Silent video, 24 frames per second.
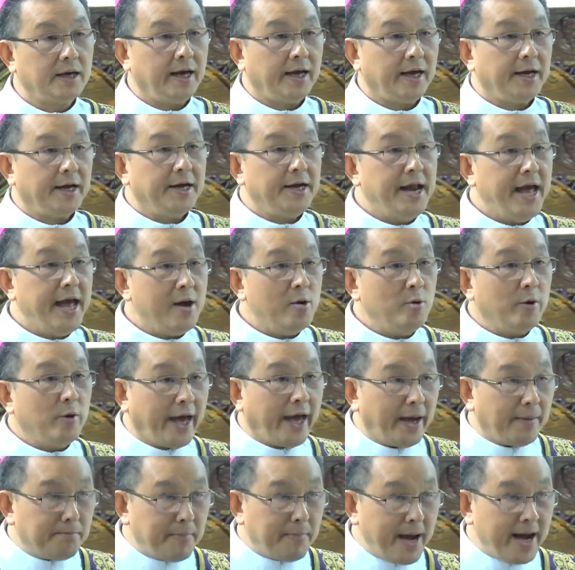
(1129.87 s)
Nếu
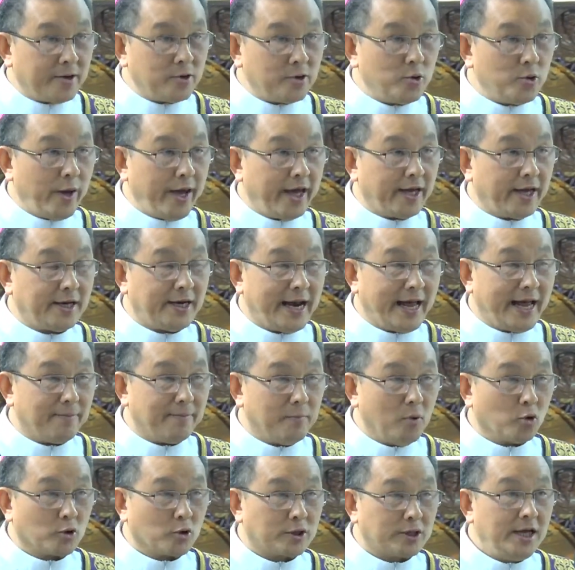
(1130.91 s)
Emmanuel là
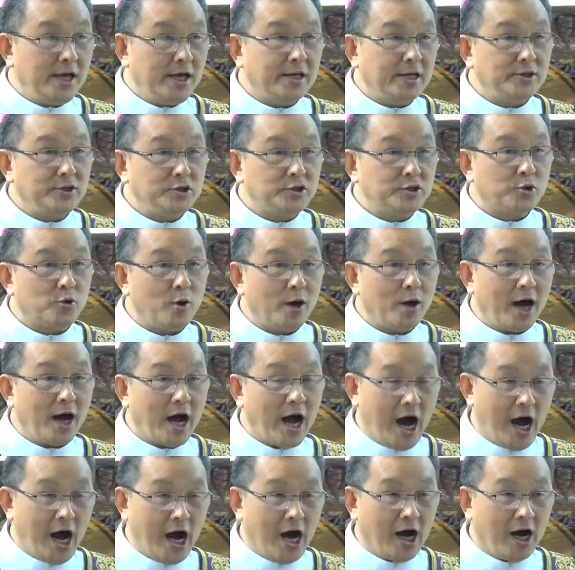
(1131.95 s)
một Thiên Chúa
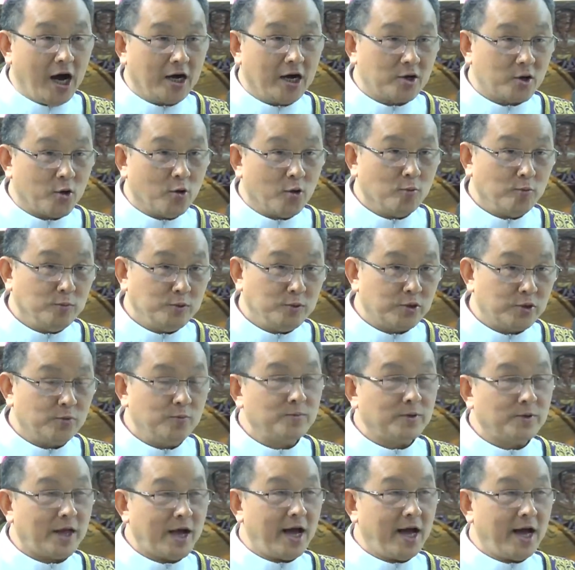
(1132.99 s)
ở cùng chúng
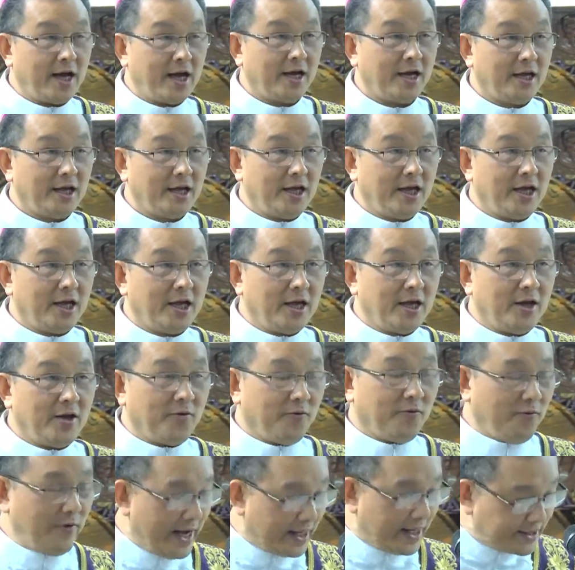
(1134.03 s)
ta
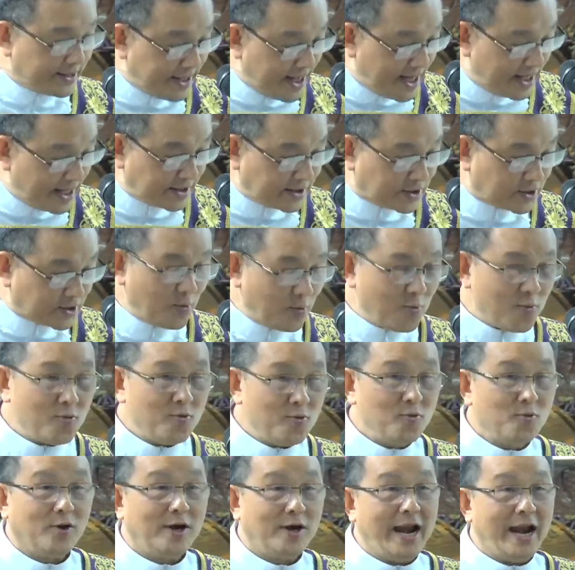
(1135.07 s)
và Giêsu
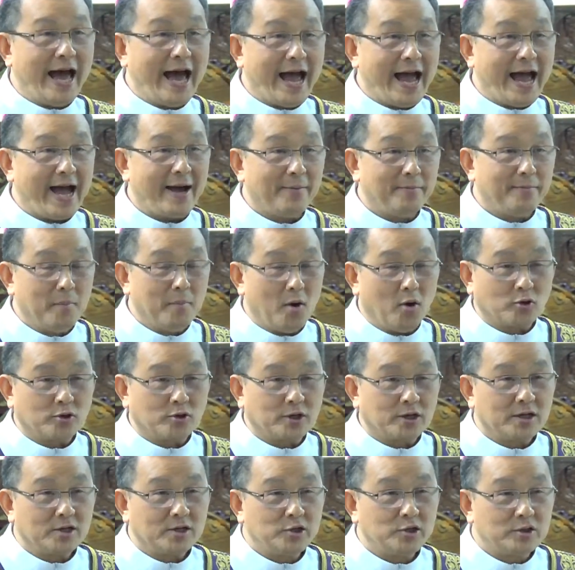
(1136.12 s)
là một
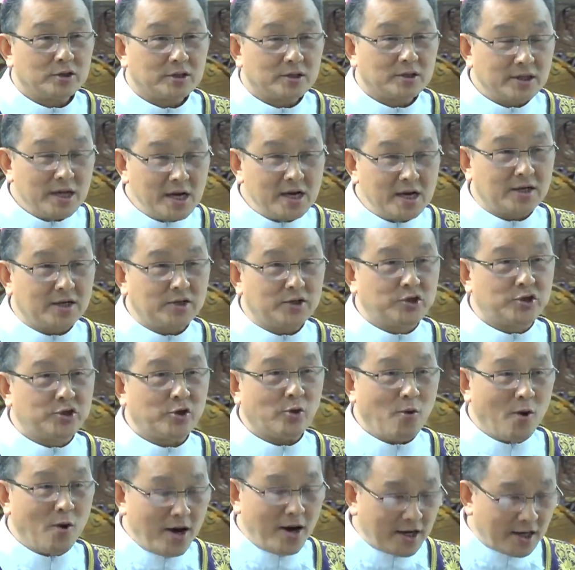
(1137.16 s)

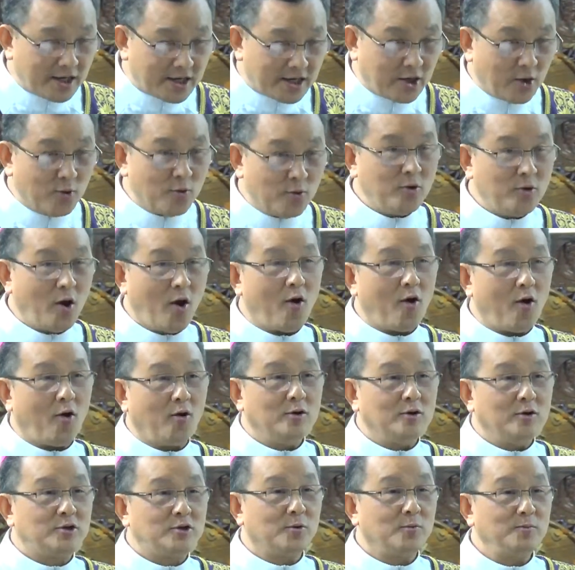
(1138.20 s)
Chúa cứu độ
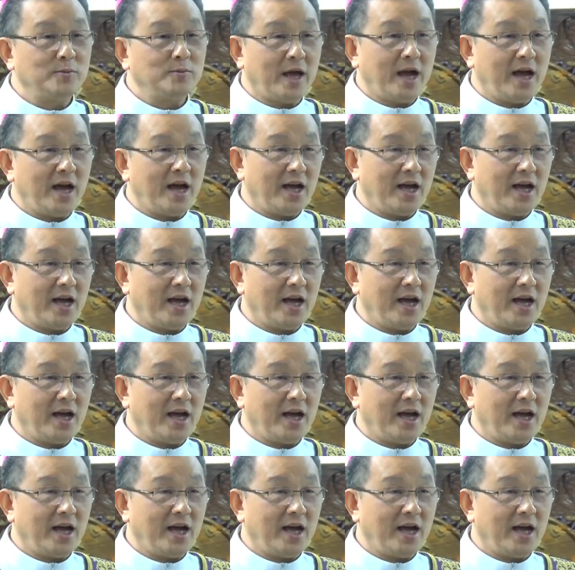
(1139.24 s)
cho chúng ta